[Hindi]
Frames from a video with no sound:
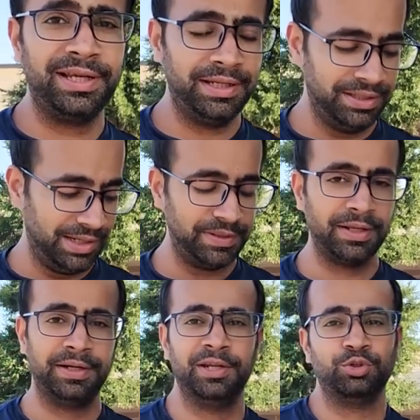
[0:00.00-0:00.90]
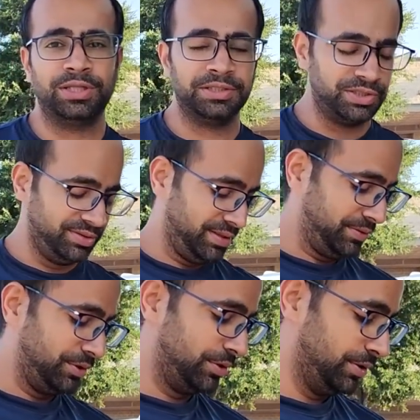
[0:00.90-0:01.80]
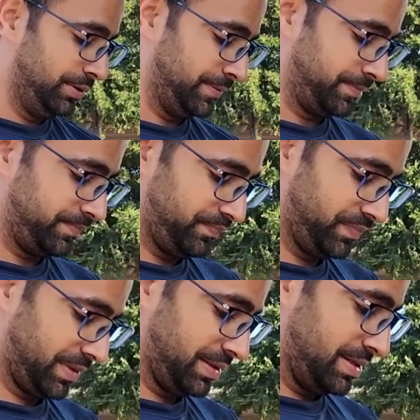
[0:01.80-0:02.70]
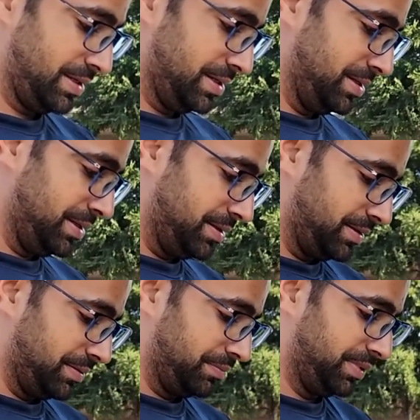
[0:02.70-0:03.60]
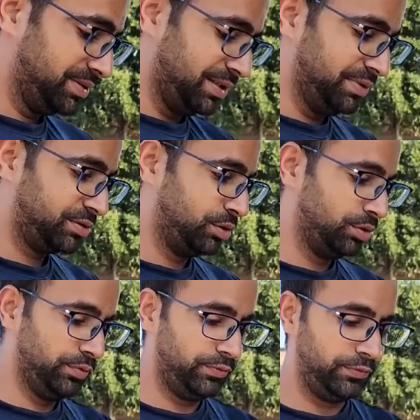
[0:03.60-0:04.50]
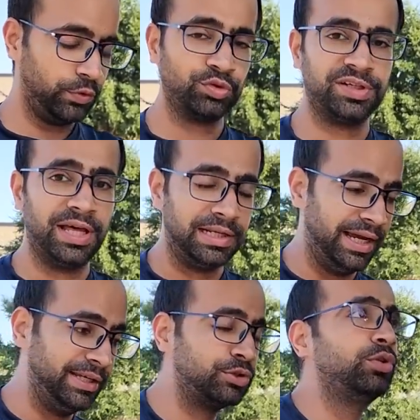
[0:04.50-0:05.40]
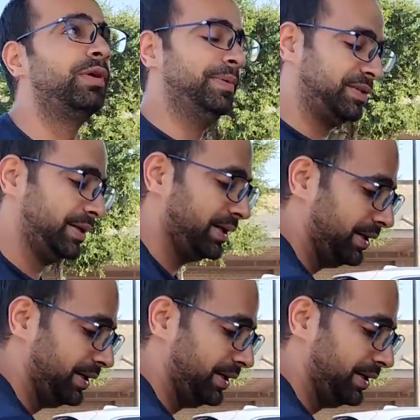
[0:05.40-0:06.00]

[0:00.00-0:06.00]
ये है कि यहाँ पे ना रिटर्न हो जाती चीजें तो कॉस्को से ली थी तो अब रिटर्न हो जाएगी बस हम इसको फ्रोजन डाल के आए चलो वापस करके